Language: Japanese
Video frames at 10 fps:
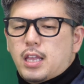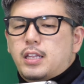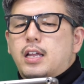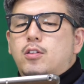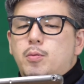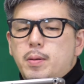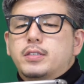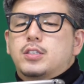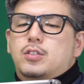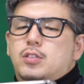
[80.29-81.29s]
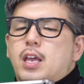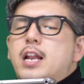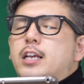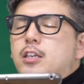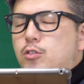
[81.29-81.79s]
いきたいと思います。出現
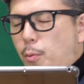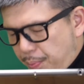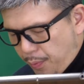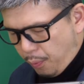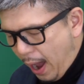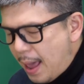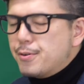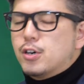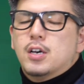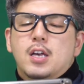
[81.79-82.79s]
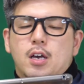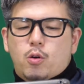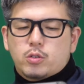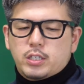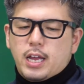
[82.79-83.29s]
ランキングトップファイブ、
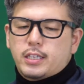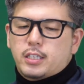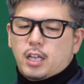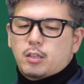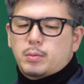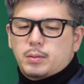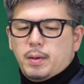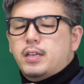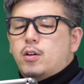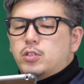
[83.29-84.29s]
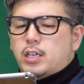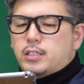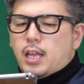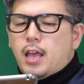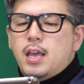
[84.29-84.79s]
こちらやっていきたいと思います。まずはこちらで
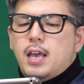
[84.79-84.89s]
すね。